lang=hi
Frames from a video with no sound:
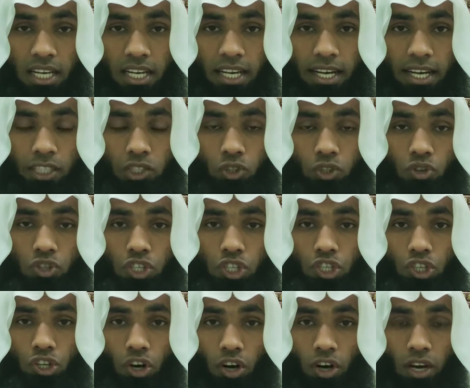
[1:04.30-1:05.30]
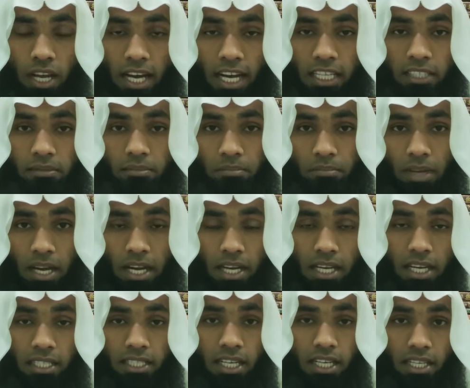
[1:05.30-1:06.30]
गया तो उसकी औलाद मेहर
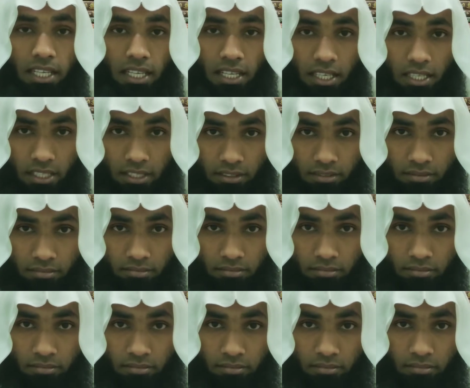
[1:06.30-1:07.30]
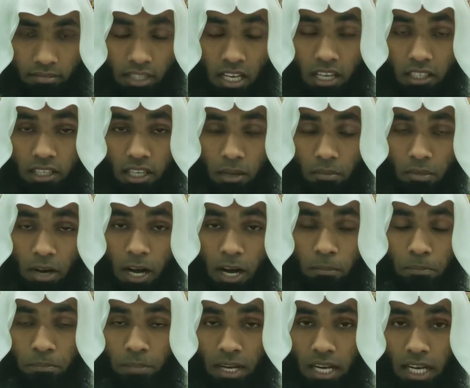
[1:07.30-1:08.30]
अदा करे ताकि
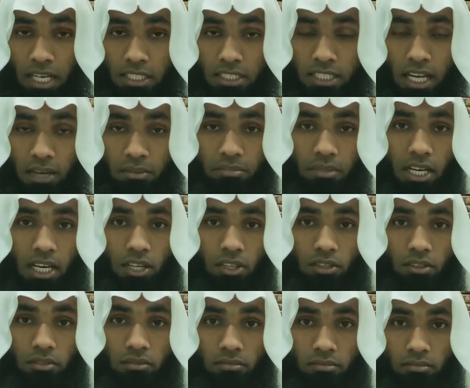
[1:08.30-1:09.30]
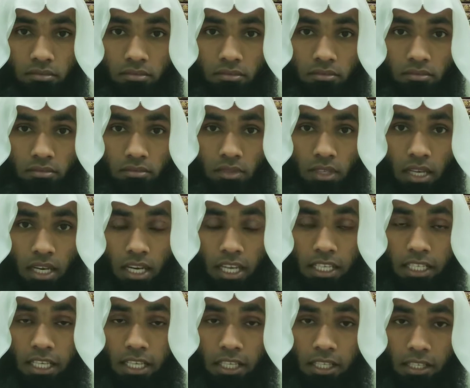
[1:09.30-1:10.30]
बाप पर आजाम ना हो
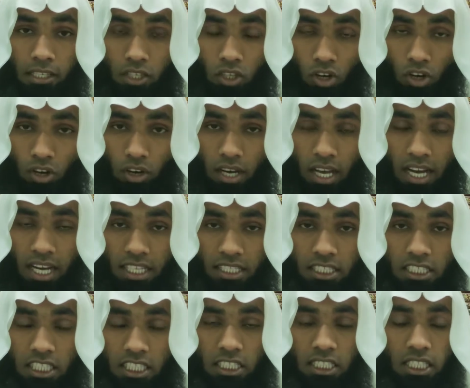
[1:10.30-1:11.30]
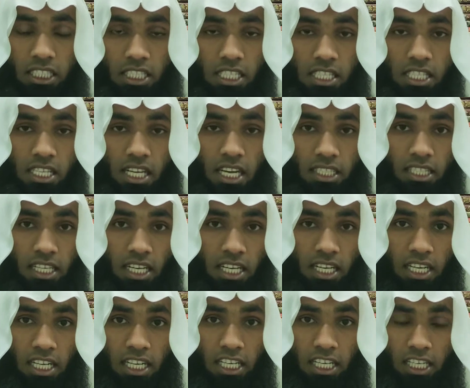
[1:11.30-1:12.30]
लेकिन औलाद इतनी ज्यादा
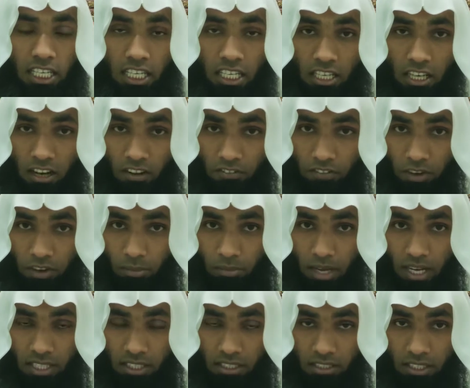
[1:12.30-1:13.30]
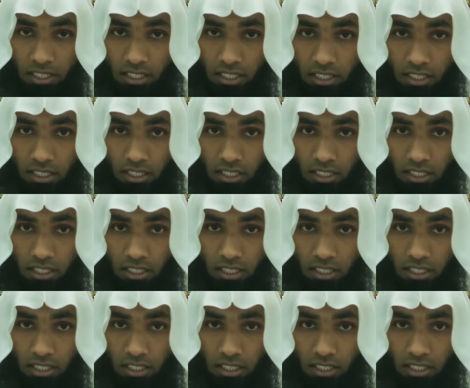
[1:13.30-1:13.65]
नाफरमान थी